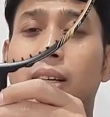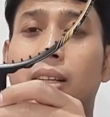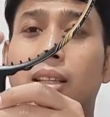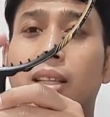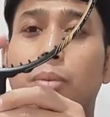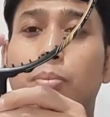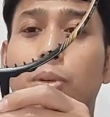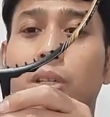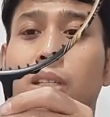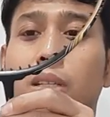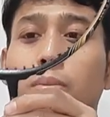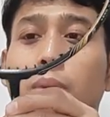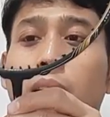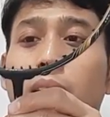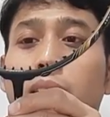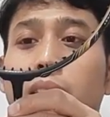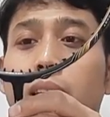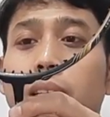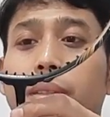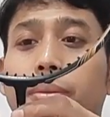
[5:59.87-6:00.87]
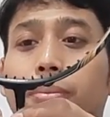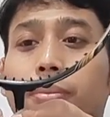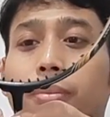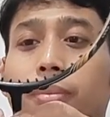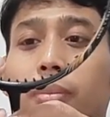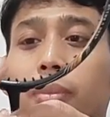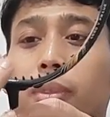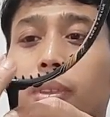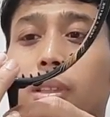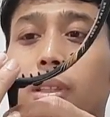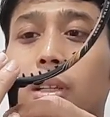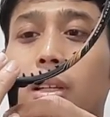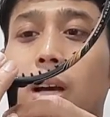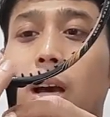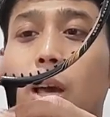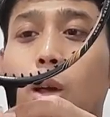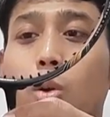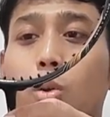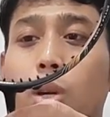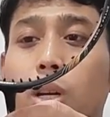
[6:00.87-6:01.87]
tipis di bagian sini
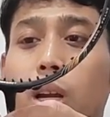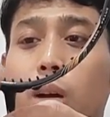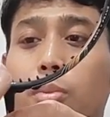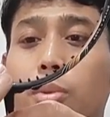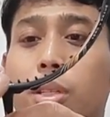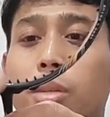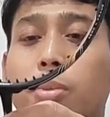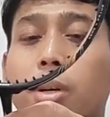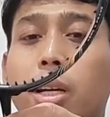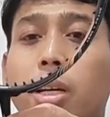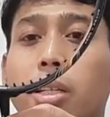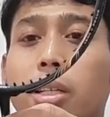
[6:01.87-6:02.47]
aerodinamis di bagian